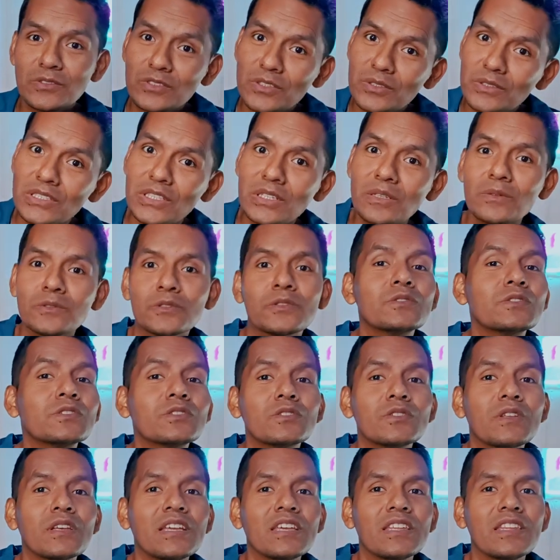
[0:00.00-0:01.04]
suscríbete al botoncito
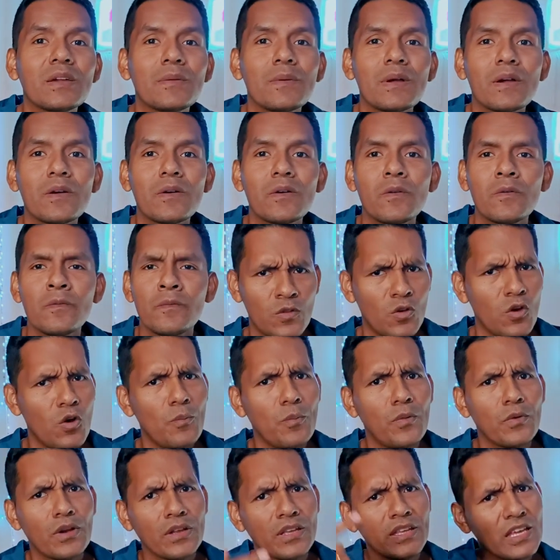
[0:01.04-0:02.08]
de aquí de abajo o
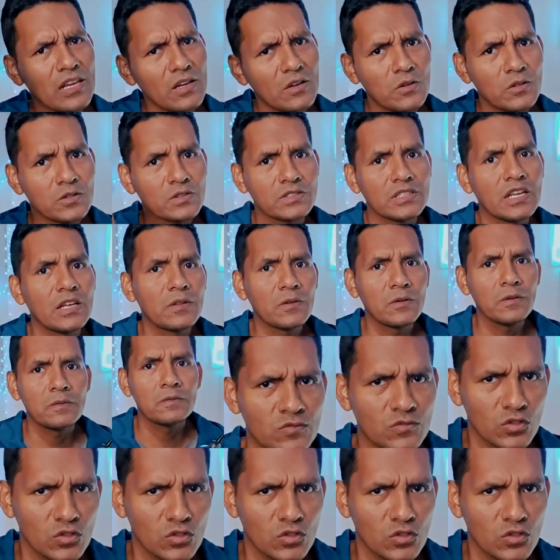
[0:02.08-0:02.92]
por por aquí al costado.